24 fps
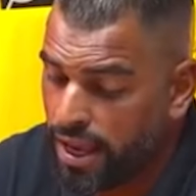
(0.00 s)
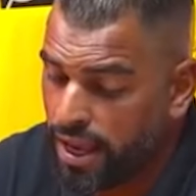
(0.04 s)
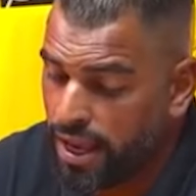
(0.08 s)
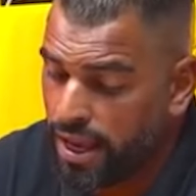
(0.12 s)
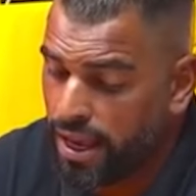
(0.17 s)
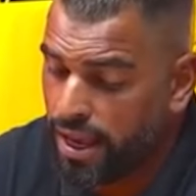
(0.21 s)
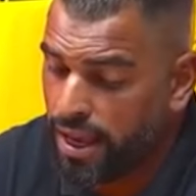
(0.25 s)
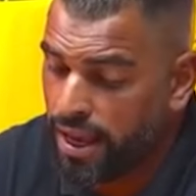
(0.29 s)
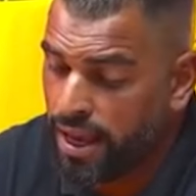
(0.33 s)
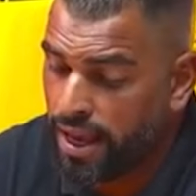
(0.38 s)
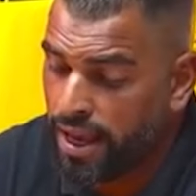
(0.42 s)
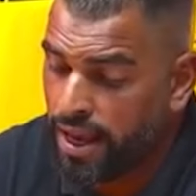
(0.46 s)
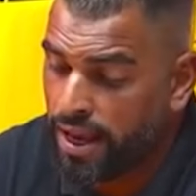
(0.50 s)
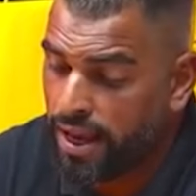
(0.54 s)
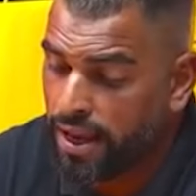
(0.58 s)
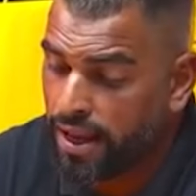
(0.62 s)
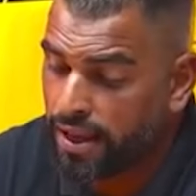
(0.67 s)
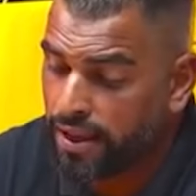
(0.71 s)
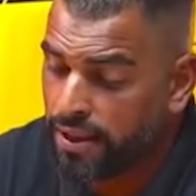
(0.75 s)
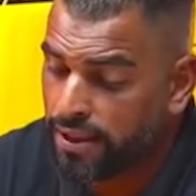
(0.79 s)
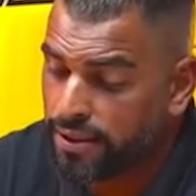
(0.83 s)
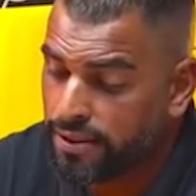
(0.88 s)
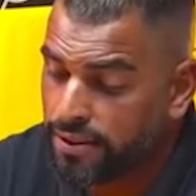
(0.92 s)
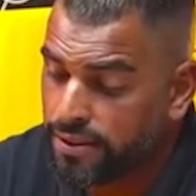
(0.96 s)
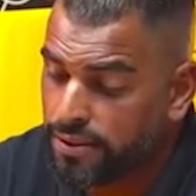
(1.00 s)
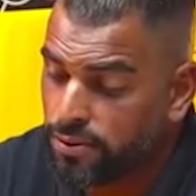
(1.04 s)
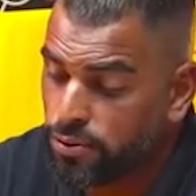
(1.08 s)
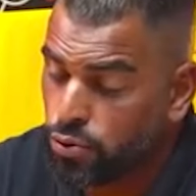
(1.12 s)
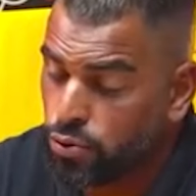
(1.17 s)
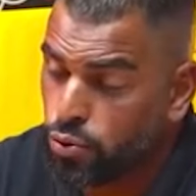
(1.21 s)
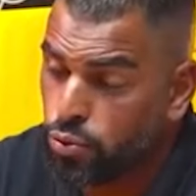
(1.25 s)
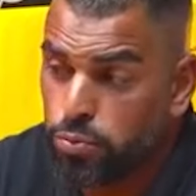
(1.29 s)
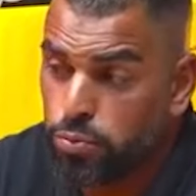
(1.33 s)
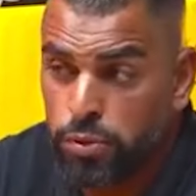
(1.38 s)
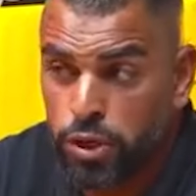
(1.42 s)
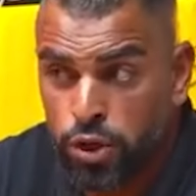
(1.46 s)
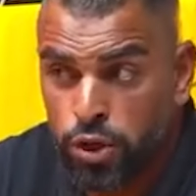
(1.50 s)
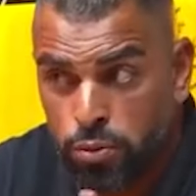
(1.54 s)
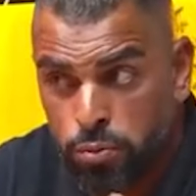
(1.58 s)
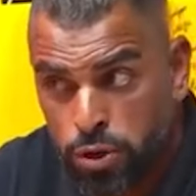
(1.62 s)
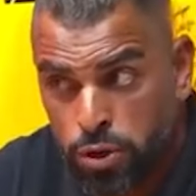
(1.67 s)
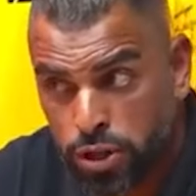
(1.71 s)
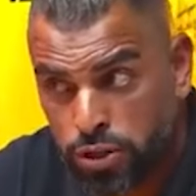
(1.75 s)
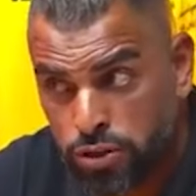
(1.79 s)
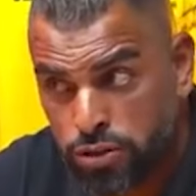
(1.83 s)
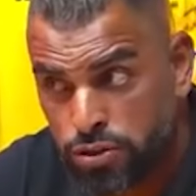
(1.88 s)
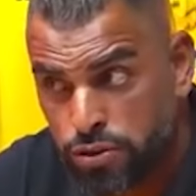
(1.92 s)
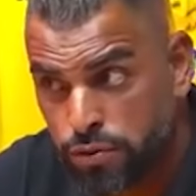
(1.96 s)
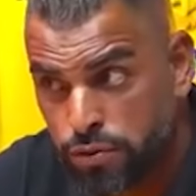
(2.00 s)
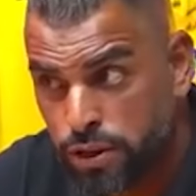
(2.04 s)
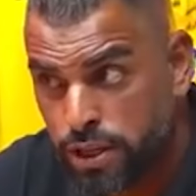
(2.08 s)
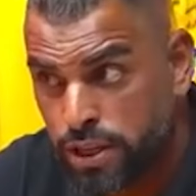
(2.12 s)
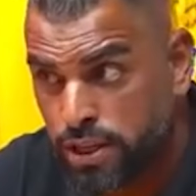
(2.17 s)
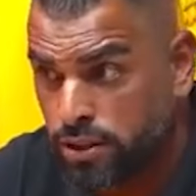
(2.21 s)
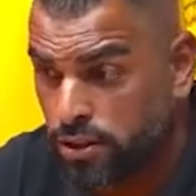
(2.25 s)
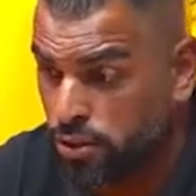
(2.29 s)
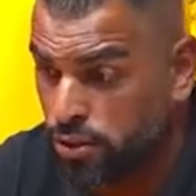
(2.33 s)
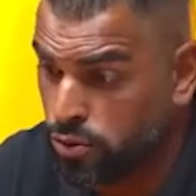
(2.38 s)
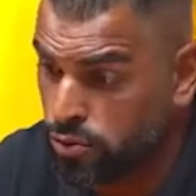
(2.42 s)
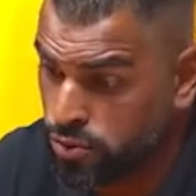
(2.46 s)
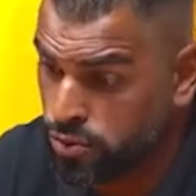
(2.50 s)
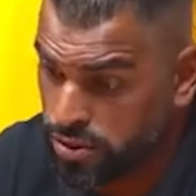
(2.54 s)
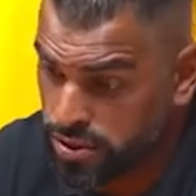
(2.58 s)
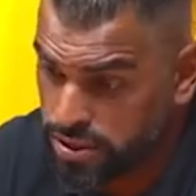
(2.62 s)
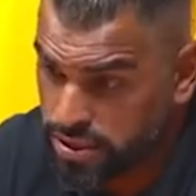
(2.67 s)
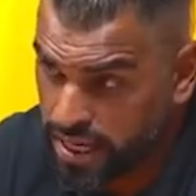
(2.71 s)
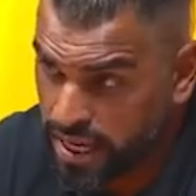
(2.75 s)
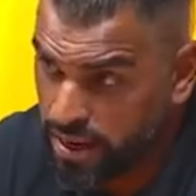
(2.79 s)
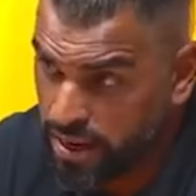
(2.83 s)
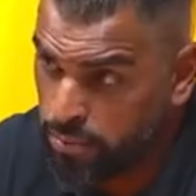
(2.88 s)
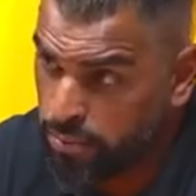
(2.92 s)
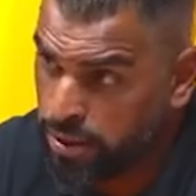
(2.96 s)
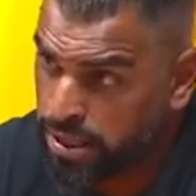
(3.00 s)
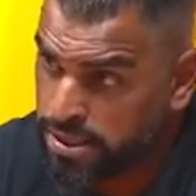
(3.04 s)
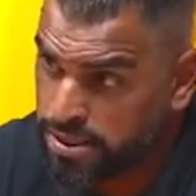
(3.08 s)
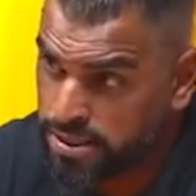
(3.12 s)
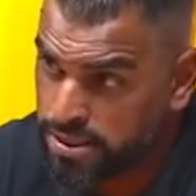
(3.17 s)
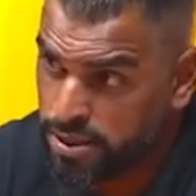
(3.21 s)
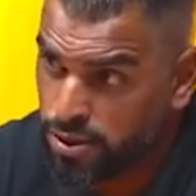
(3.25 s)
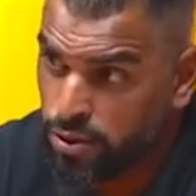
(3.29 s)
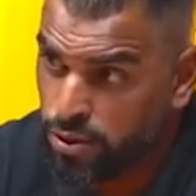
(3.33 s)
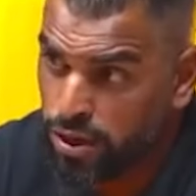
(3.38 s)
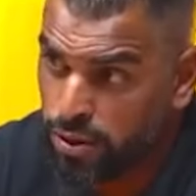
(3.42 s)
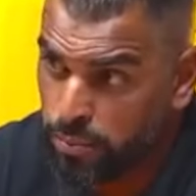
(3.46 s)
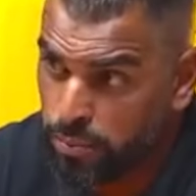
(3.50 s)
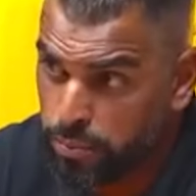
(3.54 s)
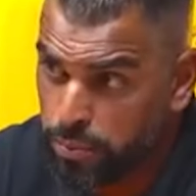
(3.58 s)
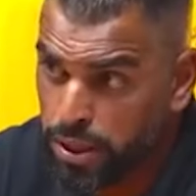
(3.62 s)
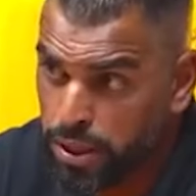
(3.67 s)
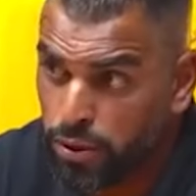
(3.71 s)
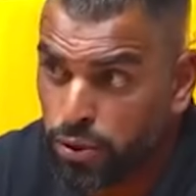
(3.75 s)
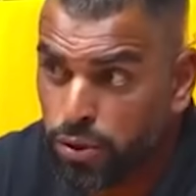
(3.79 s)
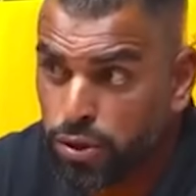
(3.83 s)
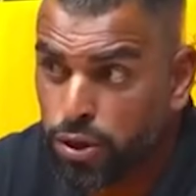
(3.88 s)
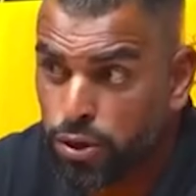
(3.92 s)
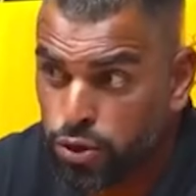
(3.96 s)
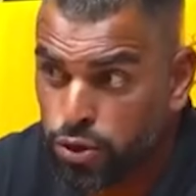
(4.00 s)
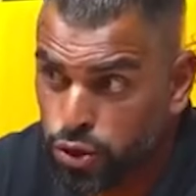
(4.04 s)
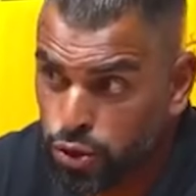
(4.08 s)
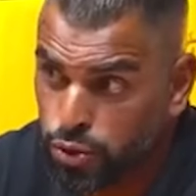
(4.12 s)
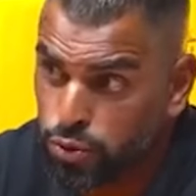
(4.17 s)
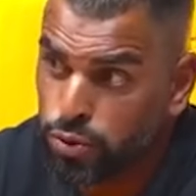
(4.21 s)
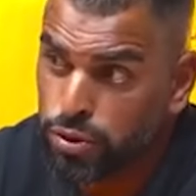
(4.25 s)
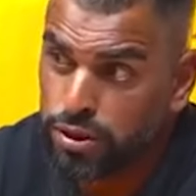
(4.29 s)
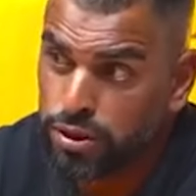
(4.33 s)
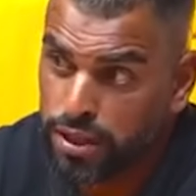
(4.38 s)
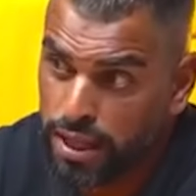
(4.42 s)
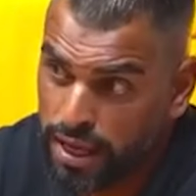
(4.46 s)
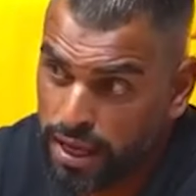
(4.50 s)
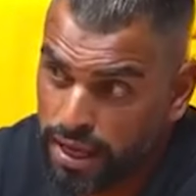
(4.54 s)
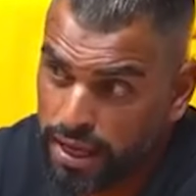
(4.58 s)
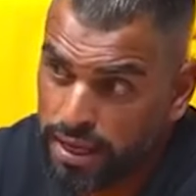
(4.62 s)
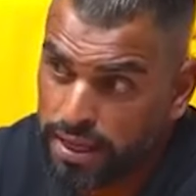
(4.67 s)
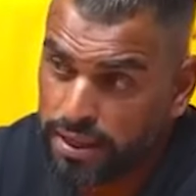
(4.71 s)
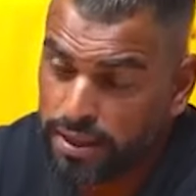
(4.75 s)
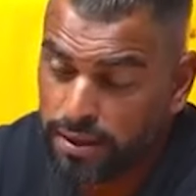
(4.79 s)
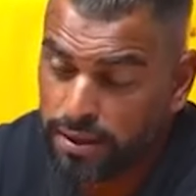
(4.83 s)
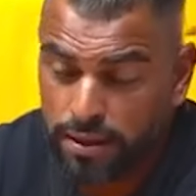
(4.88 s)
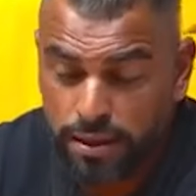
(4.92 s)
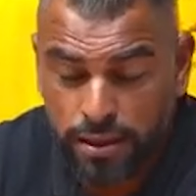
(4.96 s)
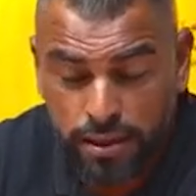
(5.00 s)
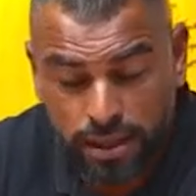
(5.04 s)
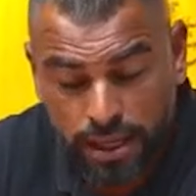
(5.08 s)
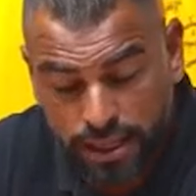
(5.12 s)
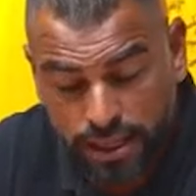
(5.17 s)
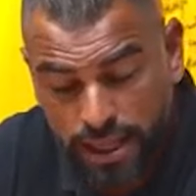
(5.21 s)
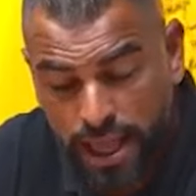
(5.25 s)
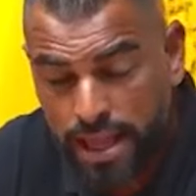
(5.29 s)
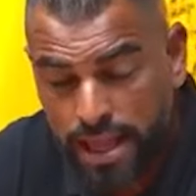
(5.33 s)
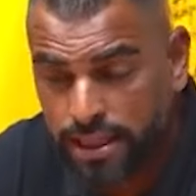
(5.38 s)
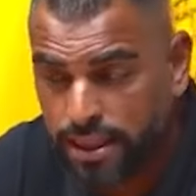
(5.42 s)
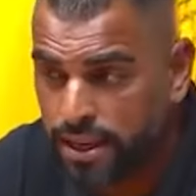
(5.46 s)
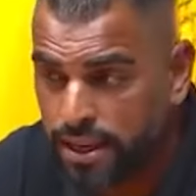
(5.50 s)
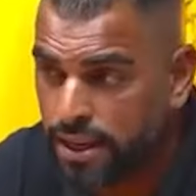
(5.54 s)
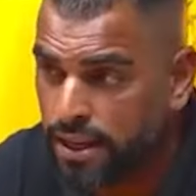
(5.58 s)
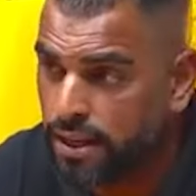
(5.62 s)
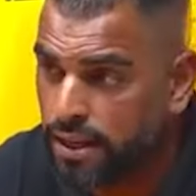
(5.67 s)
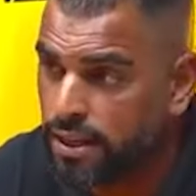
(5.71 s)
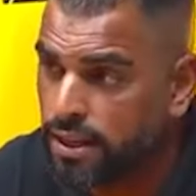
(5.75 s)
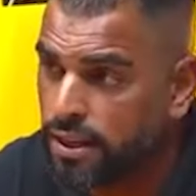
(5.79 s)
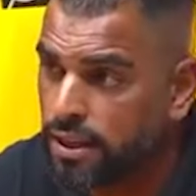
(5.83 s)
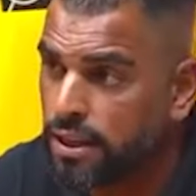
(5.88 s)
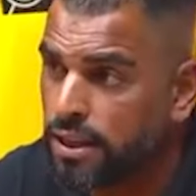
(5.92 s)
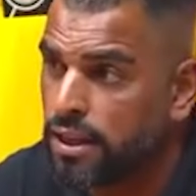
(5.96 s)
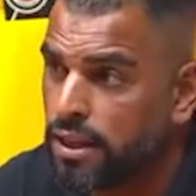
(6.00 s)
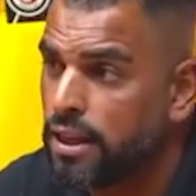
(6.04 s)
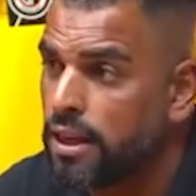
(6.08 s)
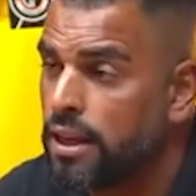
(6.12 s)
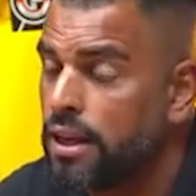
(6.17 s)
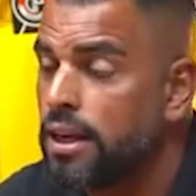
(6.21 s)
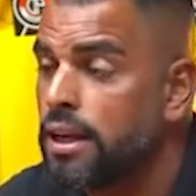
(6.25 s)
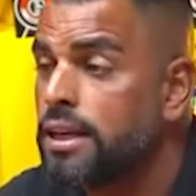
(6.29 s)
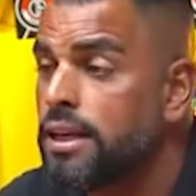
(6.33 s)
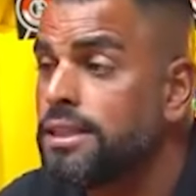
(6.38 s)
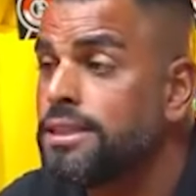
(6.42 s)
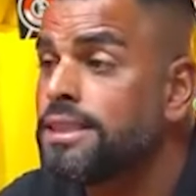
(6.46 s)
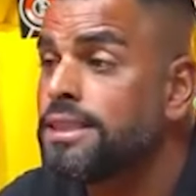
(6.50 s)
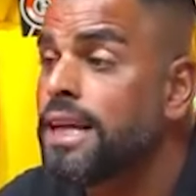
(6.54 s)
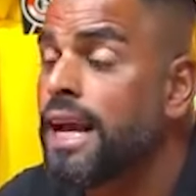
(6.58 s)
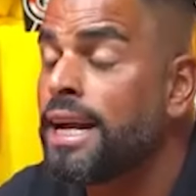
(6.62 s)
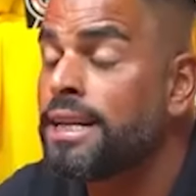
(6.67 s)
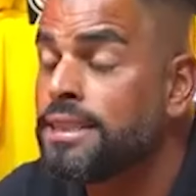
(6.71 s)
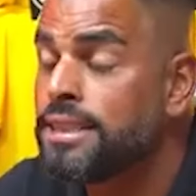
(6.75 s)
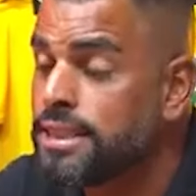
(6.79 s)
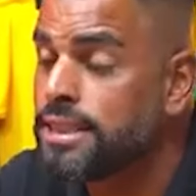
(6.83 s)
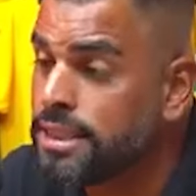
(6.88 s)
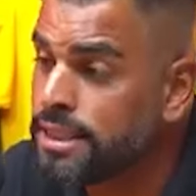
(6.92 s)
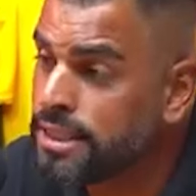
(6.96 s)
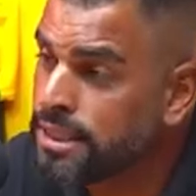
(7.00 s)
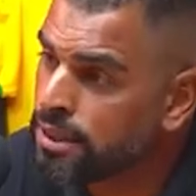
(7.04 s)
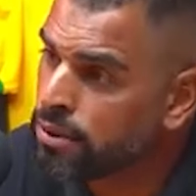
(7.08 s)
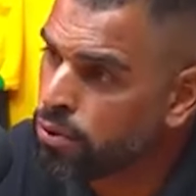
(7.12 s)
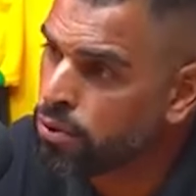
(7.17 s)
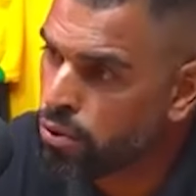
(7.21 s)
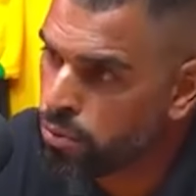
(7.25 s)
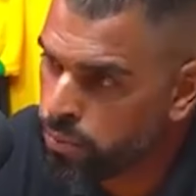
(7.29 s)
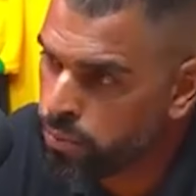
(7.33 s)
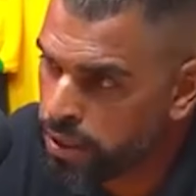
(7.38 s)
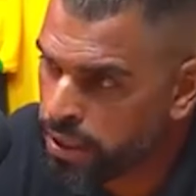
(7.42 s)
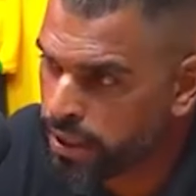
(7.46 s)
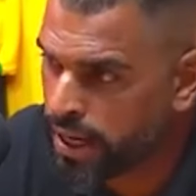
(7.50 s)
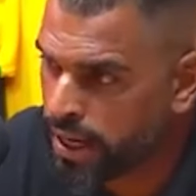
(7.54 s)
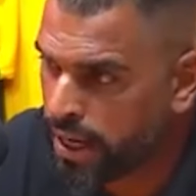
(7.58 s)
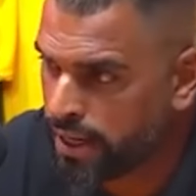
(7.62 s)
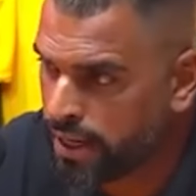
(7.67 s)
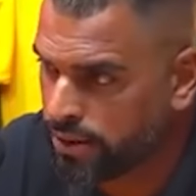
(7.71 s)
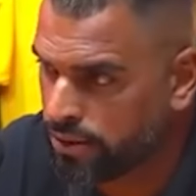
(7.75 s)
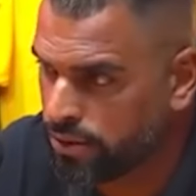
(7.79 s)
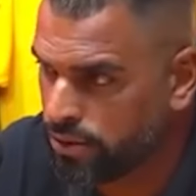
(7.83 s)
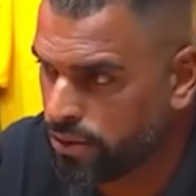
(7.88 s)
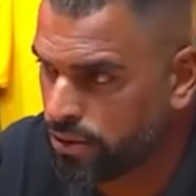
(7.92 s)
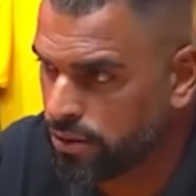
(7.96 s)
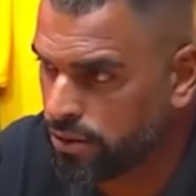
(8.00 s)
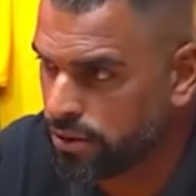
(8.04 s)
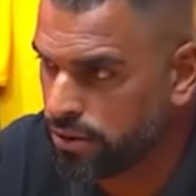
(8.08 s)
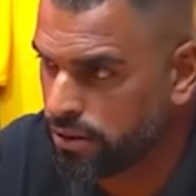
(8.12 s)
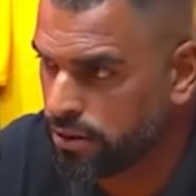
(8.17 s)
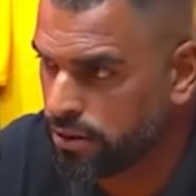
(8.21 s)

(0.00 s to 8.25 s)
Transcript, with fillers: É no meu modo de ver, não sei, mas eu, pelo que eu escutei e até dele, já tinha combinado.